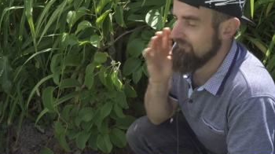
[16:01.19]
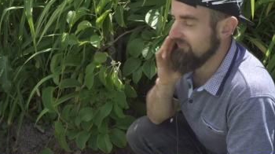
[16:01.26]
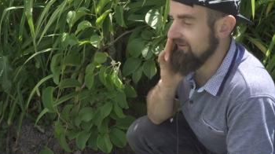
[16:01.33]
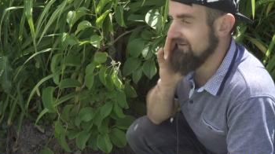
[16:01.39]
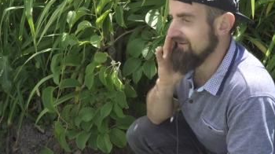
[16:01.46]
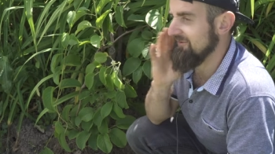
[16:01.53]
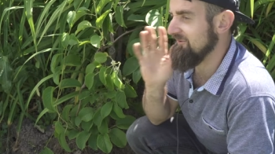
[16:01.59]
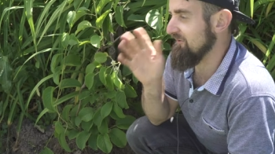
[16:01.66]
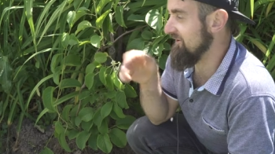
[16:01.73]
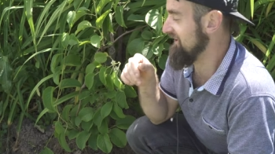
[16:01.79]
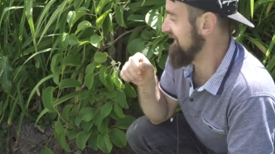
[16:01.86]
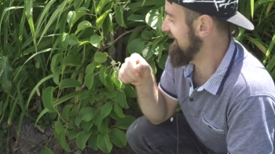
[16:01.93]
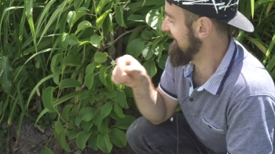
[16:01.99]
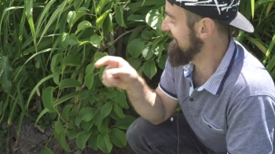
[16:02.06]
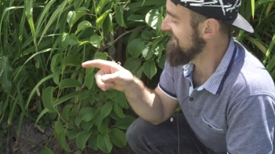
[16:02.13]
napiszecie
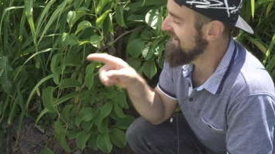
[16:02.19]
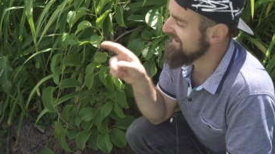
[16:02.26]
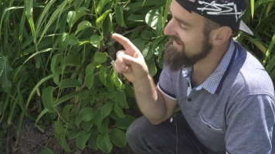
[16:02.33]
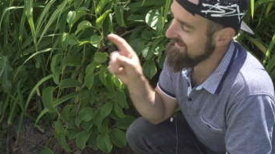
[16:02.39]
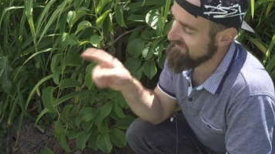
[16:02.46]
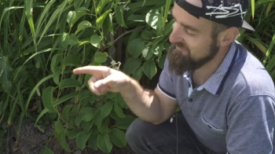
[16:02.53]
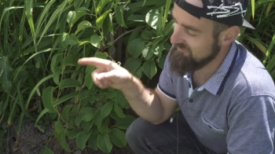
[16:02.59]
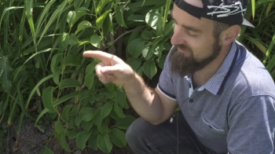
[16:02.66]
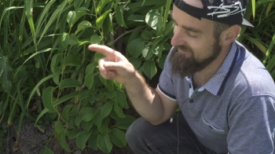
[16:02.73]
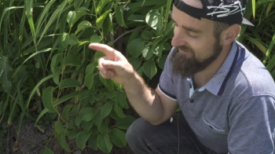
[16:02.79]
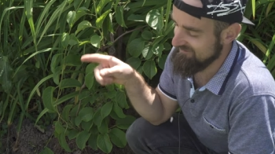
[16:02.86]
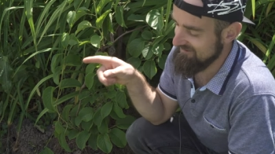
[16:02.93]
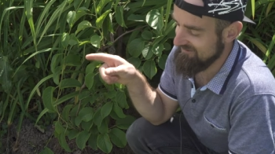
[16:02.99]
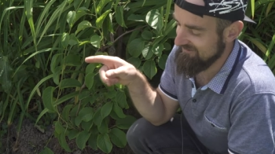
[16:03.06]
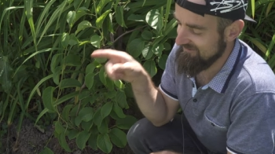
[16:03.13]
sobie, jak to
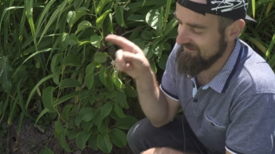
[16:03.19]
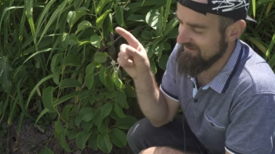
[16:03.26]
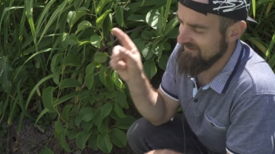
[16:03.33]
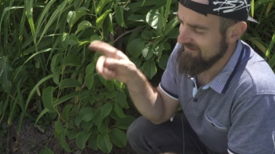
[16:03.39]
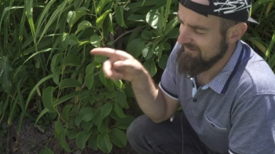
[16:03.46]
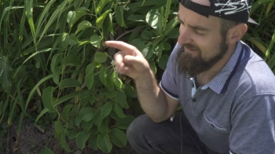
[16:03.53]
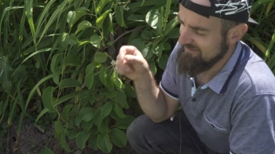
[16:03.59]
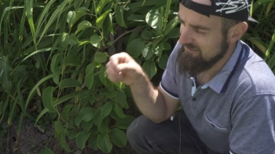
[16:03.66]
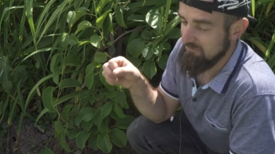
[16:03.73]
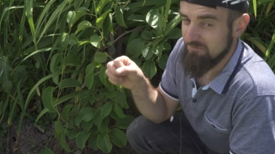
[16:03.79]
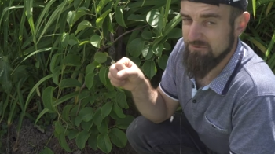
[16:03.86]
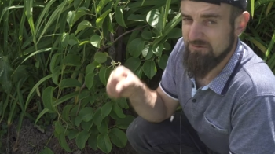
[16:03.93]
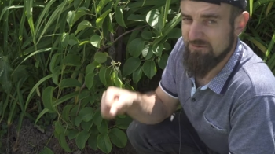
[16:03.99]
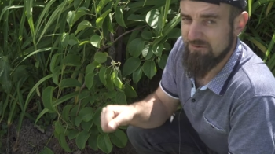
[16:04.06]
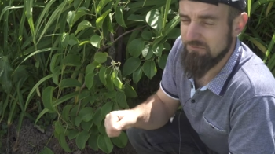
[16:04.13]
klikniecie, to
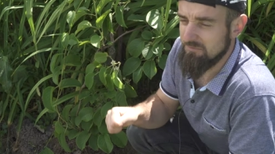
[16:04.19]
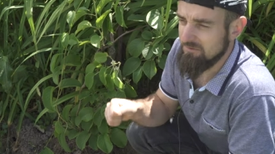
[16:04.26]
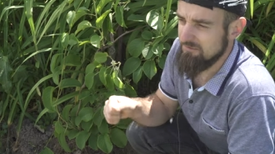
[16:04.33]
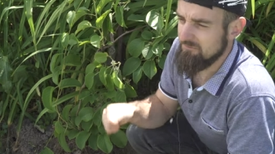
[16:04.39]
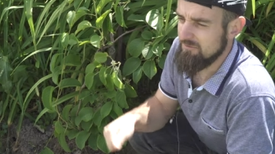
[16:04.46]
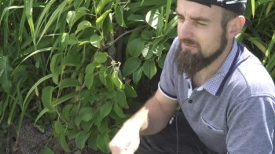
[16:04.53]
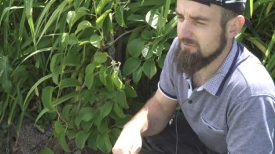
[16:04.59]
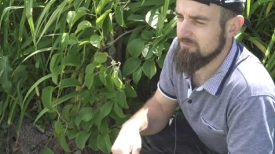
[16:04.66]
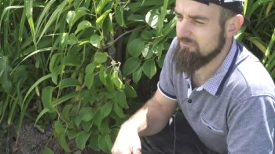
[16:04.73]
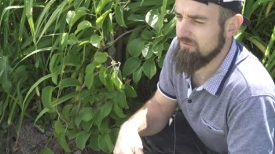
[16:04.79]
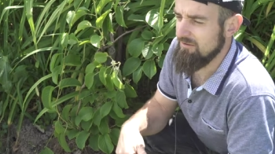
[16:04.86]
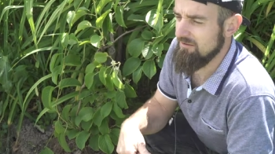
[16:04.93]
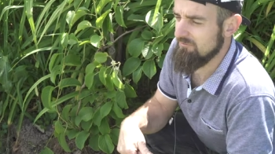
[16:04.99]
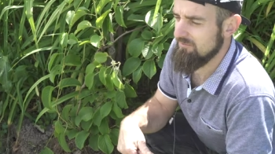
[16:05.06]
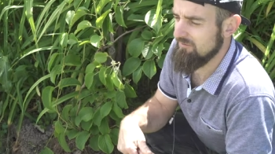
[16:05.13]
będziecie mieli właśnie już
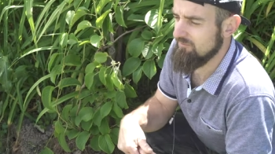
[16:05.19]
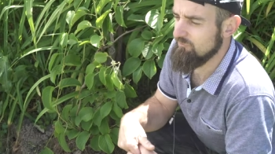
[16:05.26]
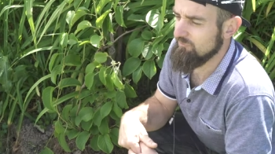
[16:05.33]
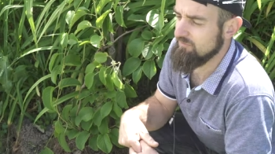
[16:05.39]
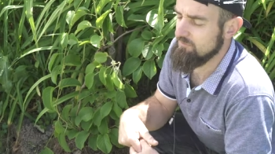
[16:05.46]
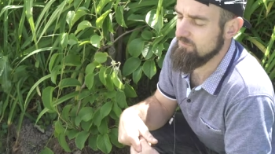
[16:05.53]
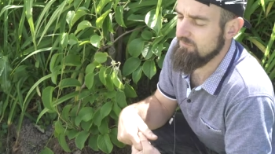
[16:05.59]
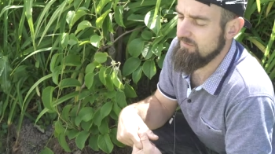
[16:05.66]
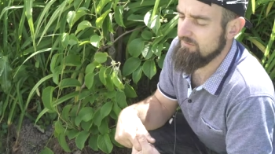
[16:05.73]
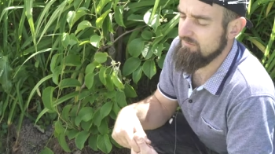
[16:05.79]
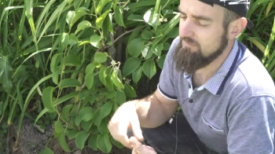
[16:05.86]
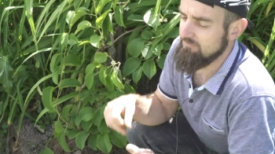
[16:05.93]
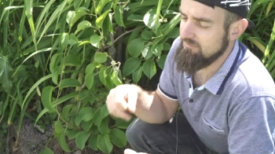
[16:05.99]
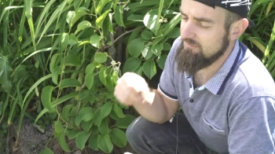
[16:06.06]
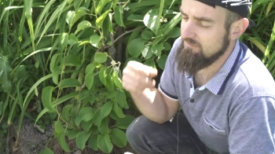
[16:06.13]
kanał
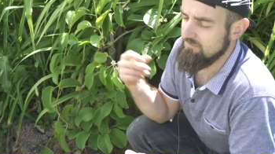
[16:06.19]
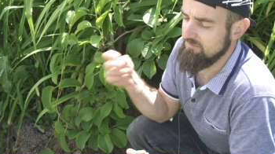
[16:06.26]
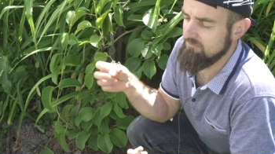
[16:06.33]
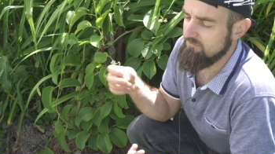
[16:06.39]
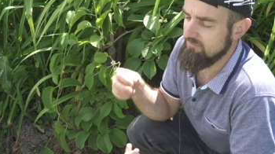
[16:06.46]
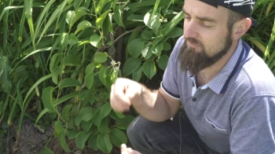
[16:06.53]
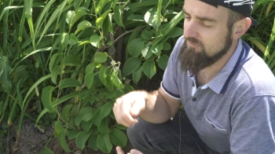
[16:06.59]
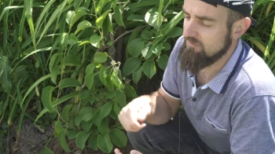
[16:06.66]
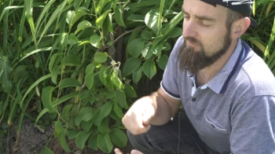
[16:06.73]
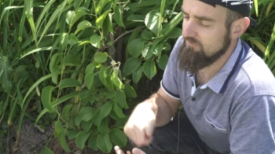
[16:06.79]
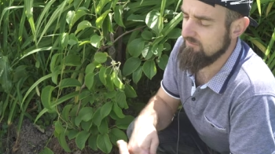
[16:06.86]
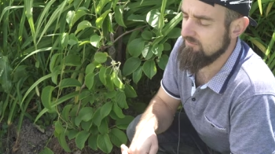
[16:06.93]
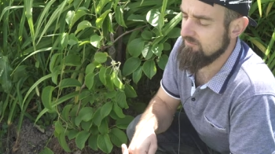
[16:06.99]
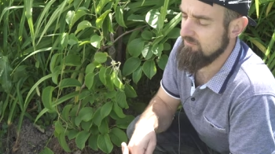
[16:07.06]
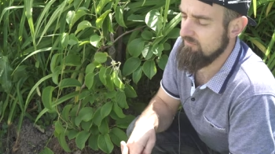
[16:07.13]
zasubskrybowany i wtedy będą Wam się te
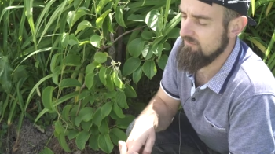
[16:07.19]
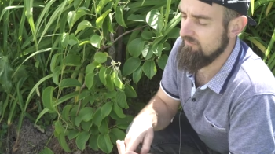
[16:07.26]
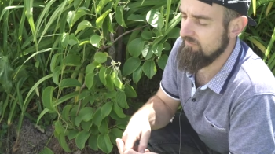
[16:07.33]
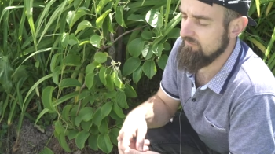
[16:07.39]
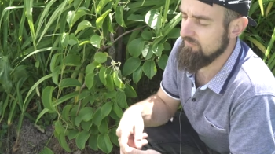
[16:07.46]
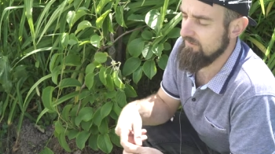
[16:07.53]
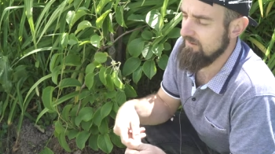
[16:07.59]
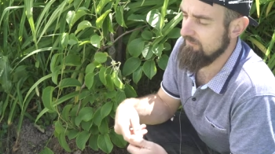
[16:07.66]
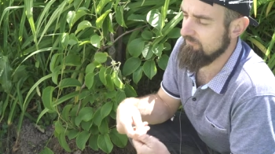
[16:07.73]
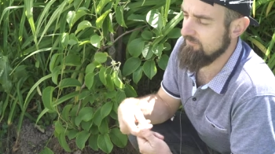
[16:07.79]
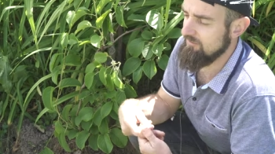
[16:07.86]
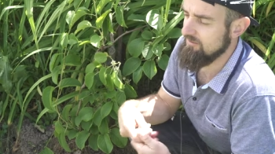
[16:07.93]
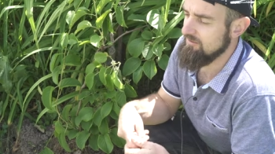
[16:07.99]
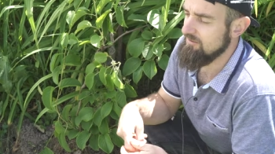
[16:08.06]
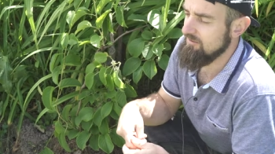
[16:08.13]
właśnie nowe filmy
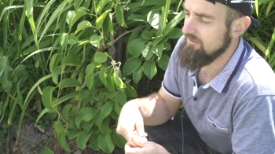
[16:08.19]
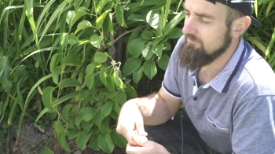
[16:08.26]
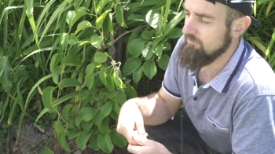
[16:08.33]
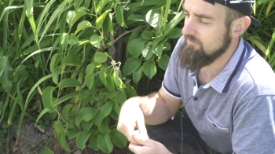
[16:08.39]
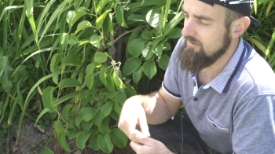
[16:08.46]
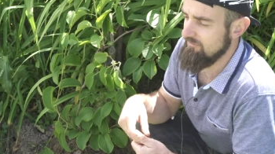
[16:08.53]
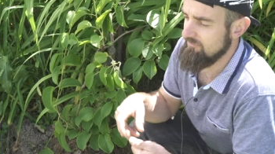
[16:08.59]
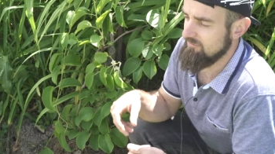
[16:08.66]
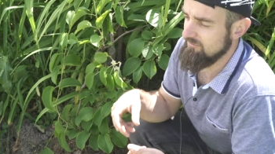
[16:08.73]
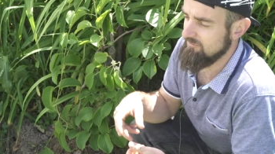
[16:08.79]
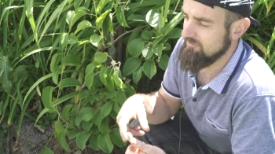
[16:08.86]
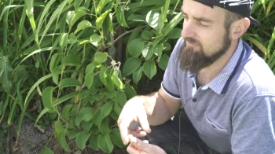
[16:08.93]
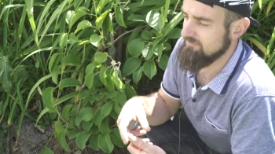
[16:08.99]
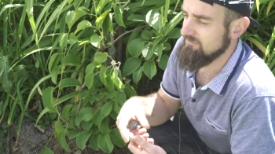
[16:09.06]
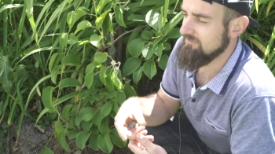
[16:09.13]
każde pojawiać
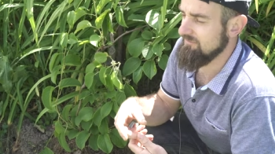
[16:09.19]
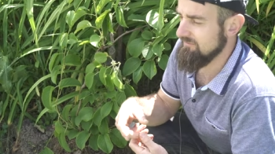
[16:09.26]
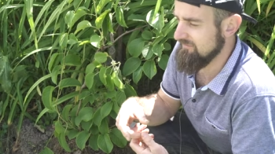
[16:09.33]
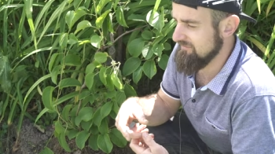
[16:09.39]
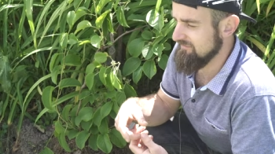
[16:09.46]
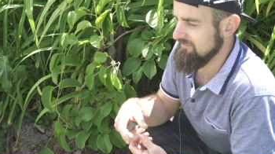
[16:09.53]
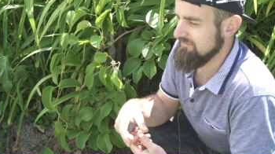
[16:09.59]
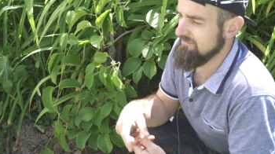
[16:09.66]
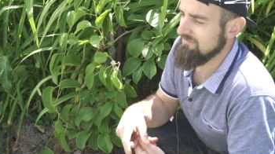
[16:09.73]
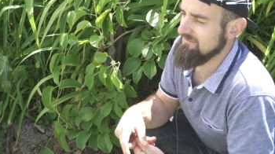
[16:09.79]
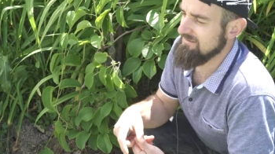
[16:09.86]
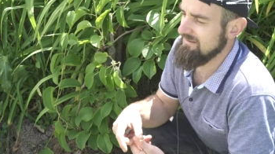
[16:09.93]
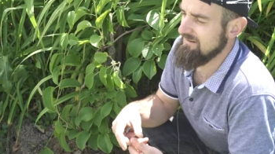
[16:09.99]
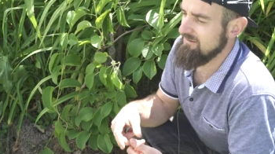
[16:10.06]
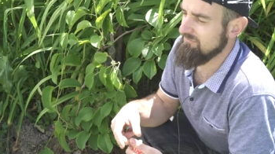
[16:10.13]

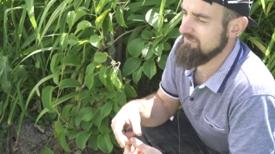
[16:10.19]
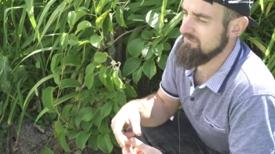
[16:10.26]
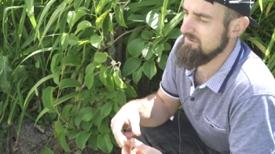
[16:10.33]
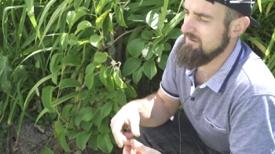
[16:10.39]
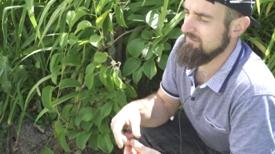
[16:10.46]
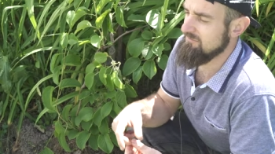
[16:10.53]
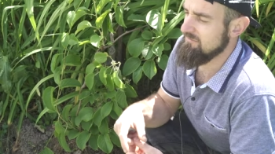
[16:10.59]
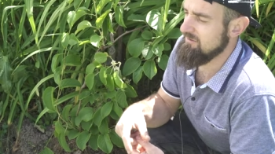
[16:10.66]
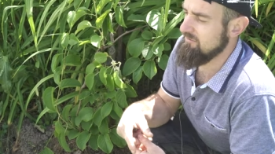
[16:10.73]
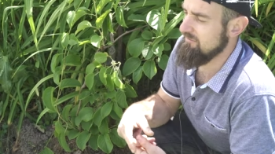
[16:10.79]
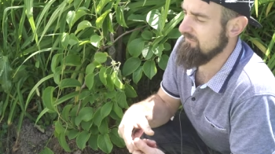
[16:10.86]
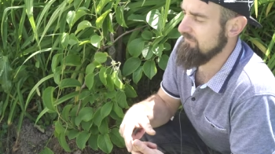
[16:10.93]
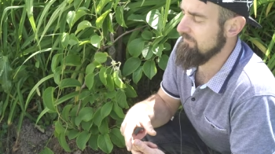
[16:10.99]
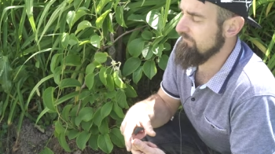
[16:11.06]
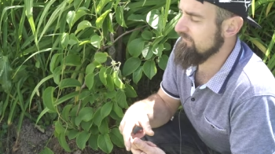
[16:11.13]
za każdym razem na
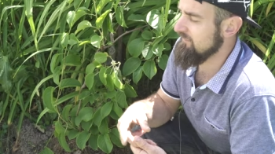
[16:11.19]
nowo.